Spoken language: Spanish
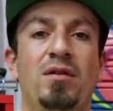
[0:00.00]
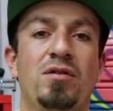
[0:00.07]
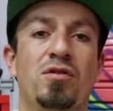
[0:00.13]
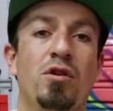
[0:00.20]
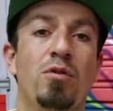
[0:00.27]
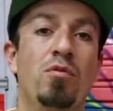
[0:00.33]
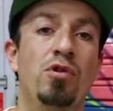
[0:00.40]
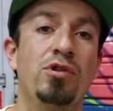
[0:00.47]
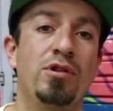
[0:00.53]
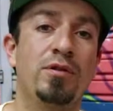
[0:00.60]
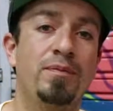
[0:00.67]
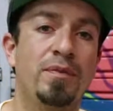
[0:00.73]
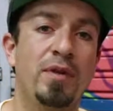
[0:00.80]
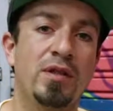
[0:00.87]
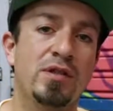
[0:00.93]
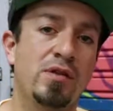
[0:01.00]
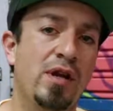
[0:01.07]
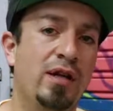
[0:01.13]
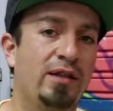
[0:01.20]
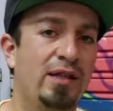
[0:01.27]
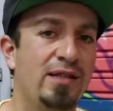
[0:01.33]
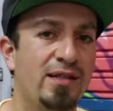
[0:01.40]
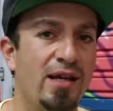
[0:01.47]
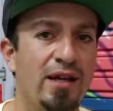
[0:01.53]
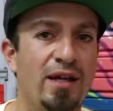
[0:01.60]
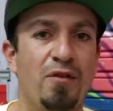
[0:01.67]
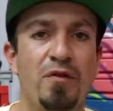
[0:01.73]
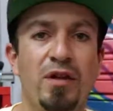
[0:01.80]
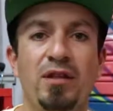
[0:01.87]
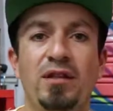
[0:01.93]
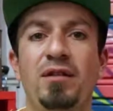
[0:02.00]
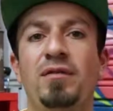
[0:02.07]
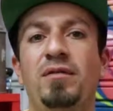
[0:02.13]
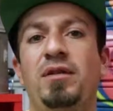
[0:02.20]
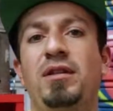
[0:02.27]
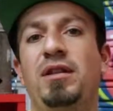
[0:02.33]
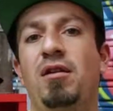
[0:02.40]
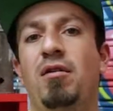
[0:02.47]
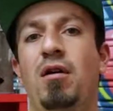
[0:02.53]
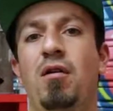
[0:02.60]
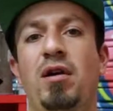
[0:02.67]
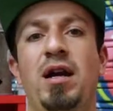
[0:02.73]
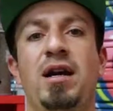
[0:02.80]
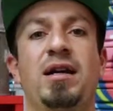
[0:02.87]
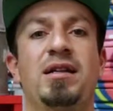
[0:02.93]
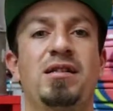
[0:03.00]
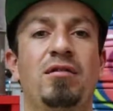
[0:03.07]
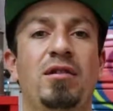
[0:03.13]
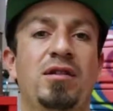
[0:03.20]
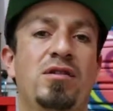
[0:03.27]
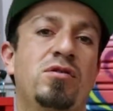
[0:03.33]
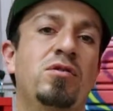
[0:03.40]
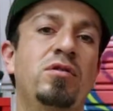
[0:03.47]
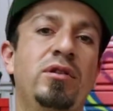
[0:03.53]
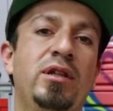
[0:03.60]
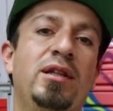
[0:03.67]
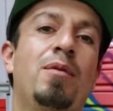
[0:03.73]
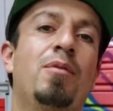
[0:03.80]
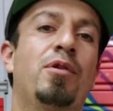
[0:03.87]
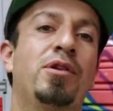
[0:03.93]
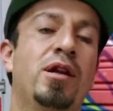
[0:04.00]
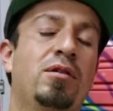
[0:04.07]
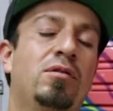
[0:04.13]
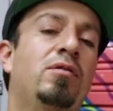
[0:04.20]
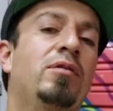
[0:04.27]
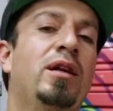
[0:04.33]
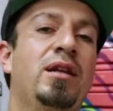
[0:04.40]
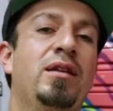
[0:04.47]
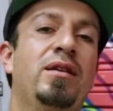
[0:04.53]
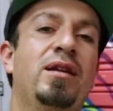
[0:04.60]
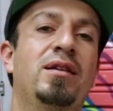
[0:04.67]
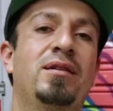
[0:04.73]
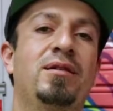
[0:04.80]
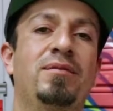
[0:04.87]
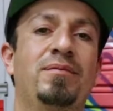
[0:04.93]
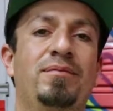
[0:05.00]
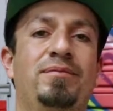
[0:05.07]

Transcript: Soy Mush, soy artista de graffiti y trabajo acá en Casabatsu desde el proyecto El Hidrante.